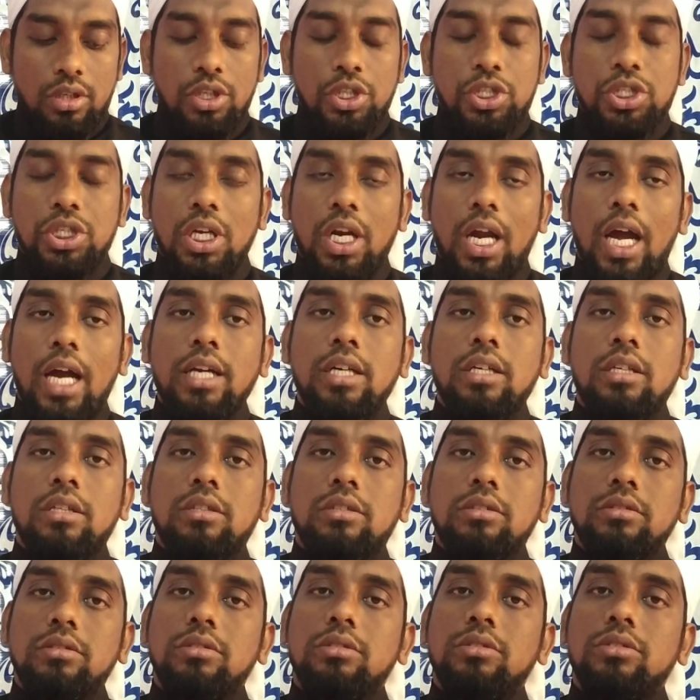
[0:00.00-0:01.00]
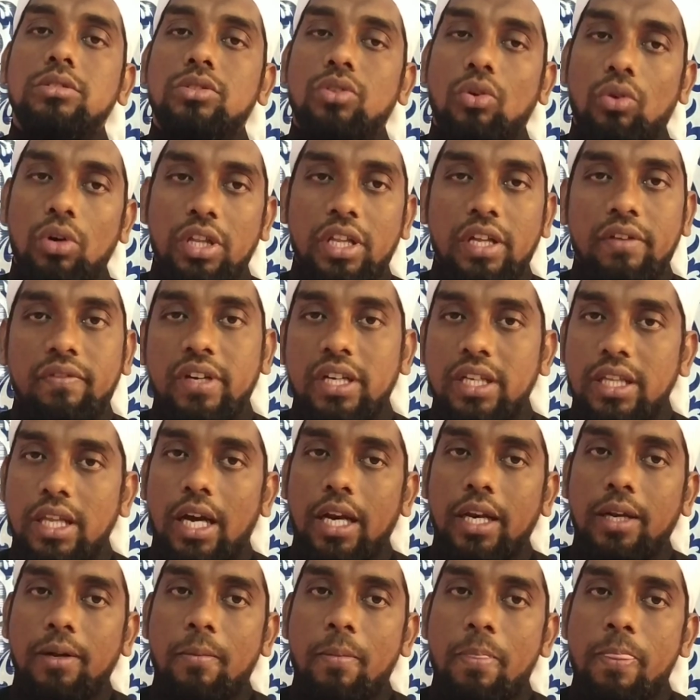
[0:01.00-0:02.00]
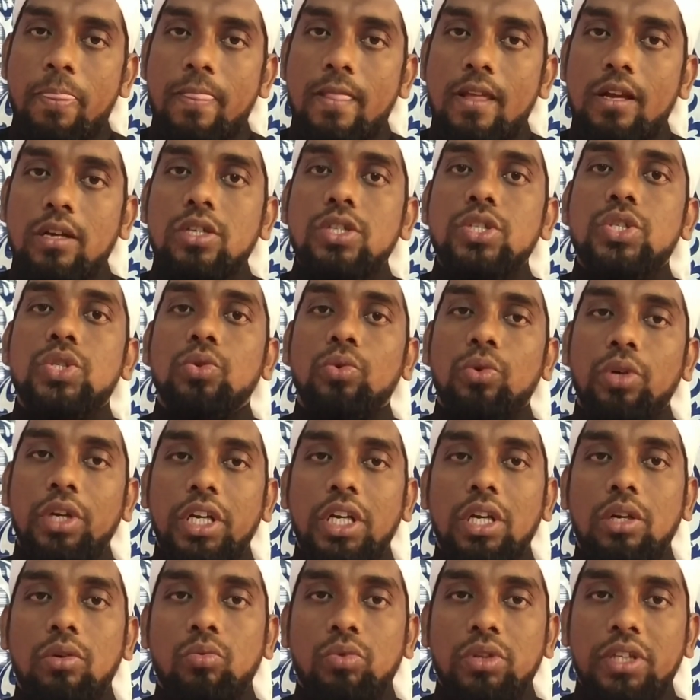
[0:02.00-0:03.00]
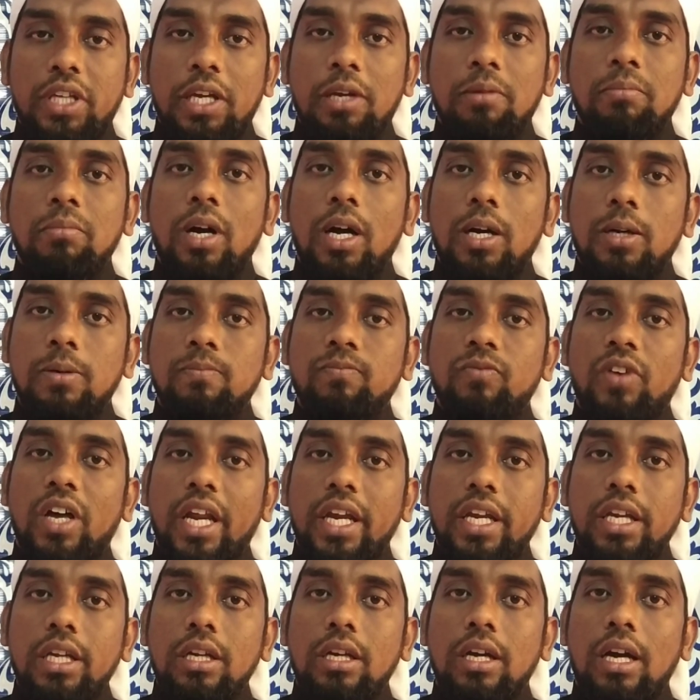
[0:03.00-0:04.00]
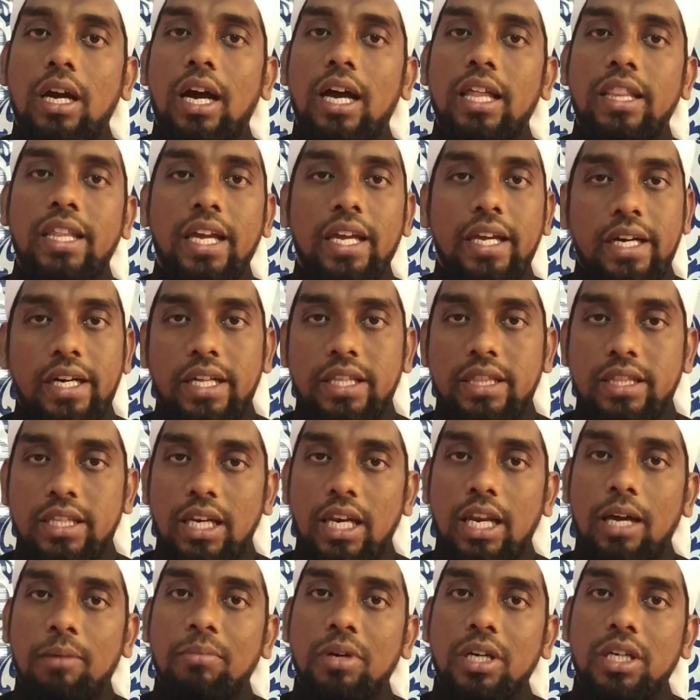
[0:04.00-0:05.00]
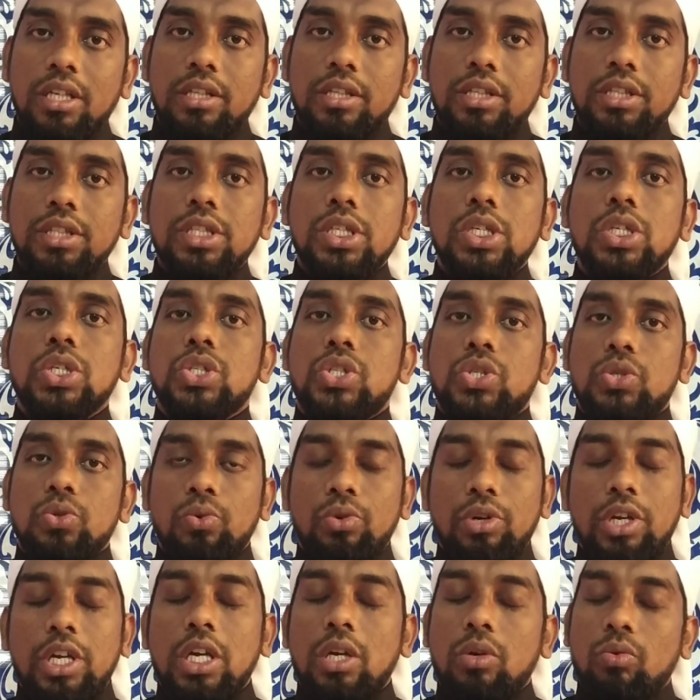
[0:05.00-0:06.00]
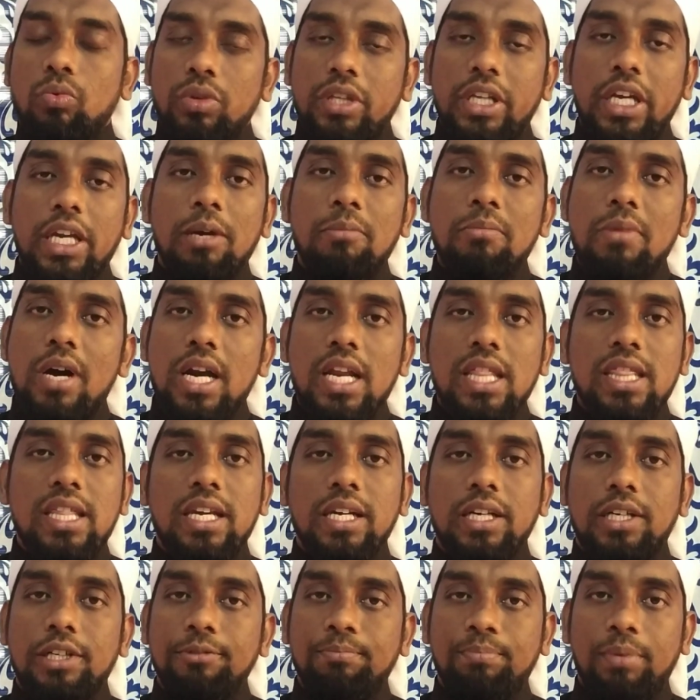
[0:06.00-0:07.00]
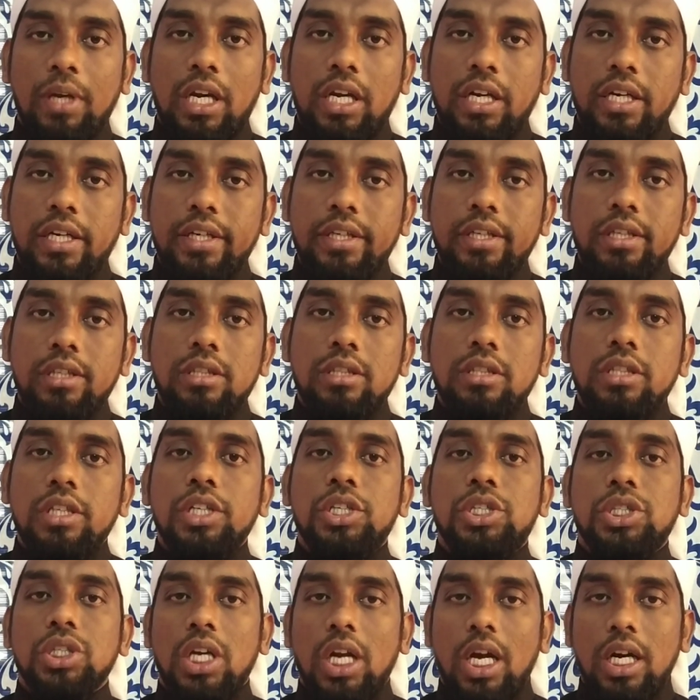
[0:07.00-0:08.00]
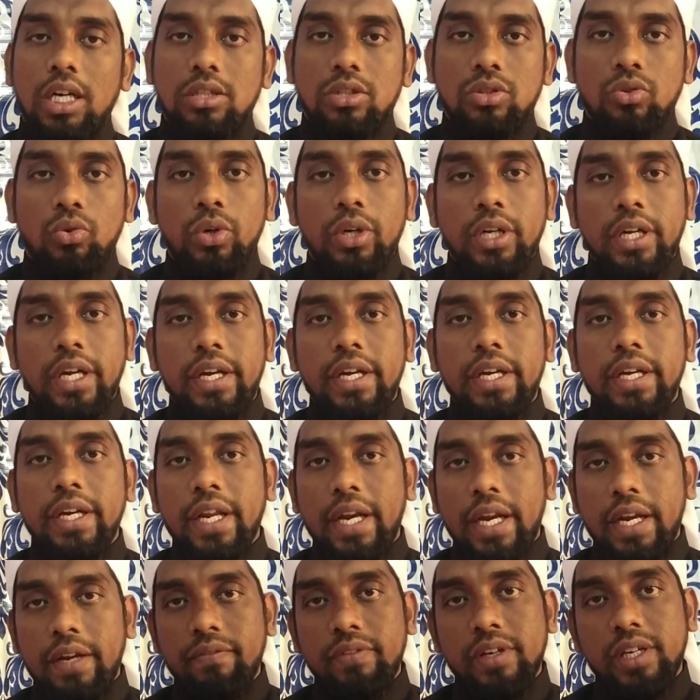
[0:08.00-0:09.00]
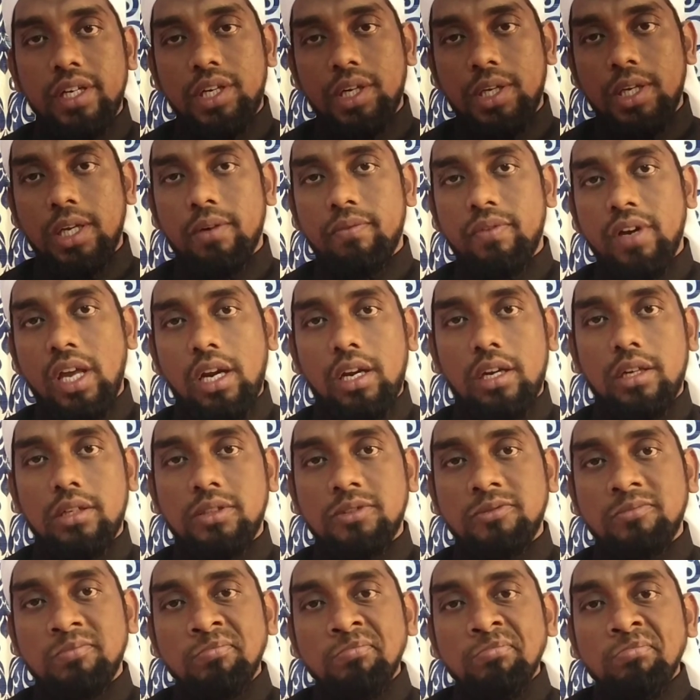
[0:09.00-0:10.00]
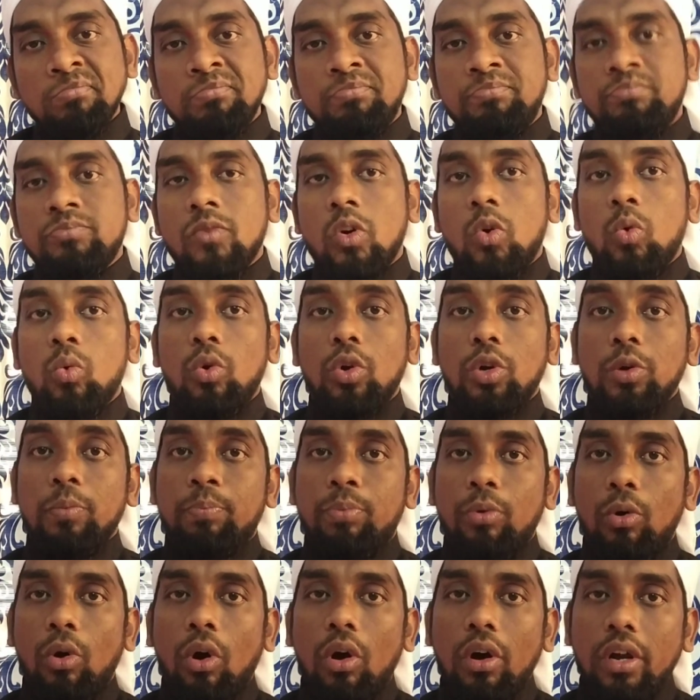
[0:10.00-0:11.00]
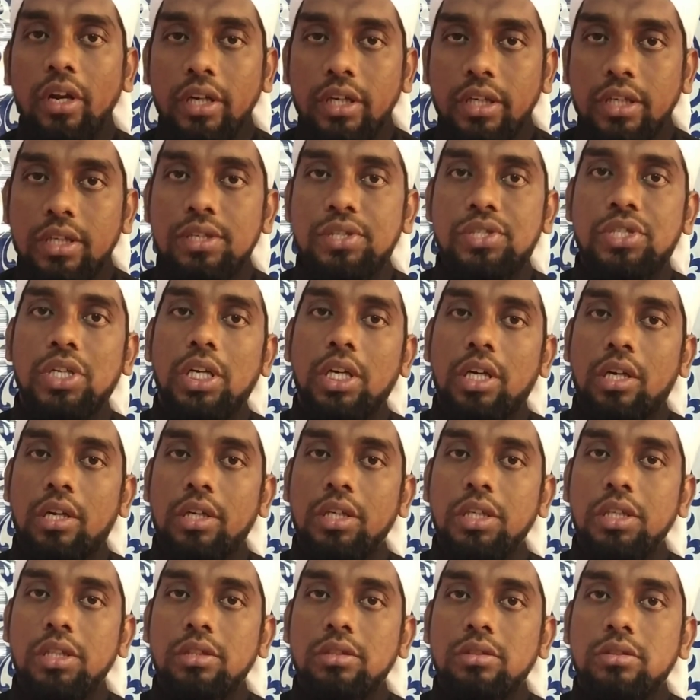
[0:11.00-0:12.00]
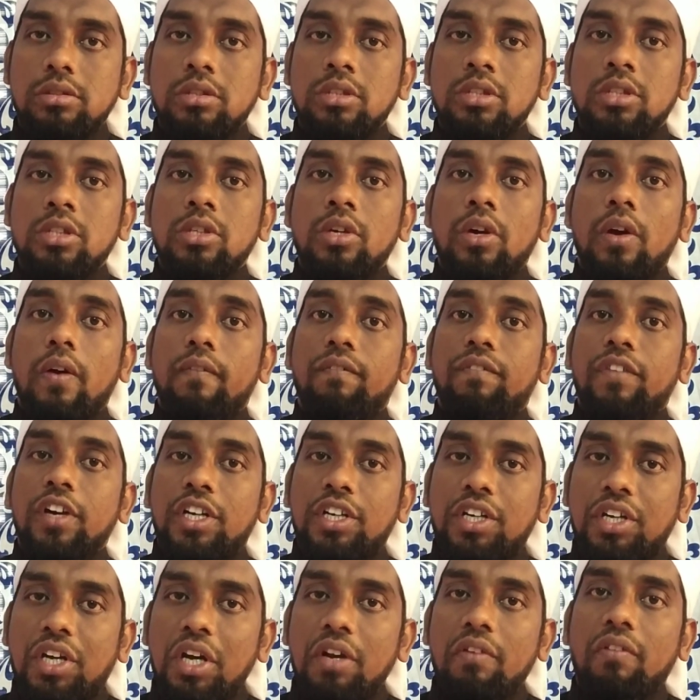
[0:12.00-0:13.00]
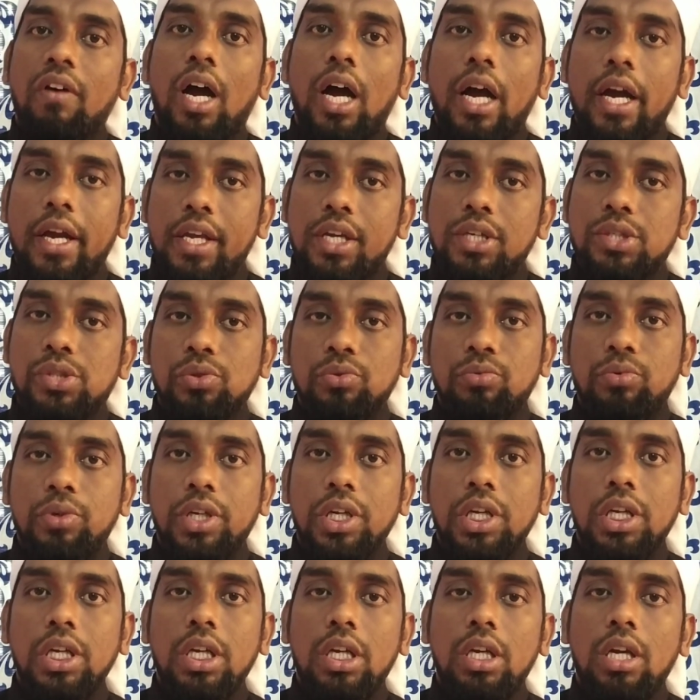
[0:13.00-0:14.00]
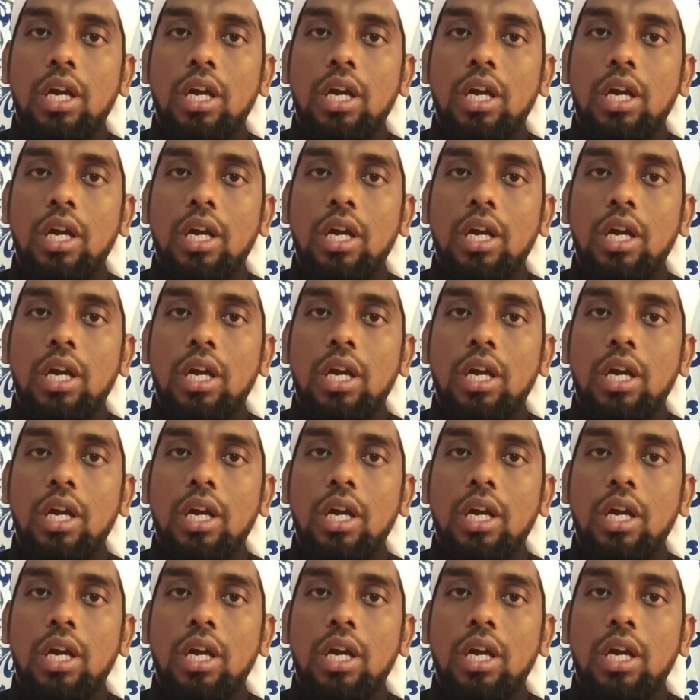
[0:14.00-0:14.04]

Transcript: ஷிராக் தொழுதவர்தான் சூரியன் உதயமாகும் வரை அதே இடத்தில் அமர்ந்து சூரியன் உதயமானதற்கு பிறகு இஷ்ராக் தொழுகையை நிறைவேற்றியவர் ஒரு போருக்கு சென்று வெற்றி வாகை சூடி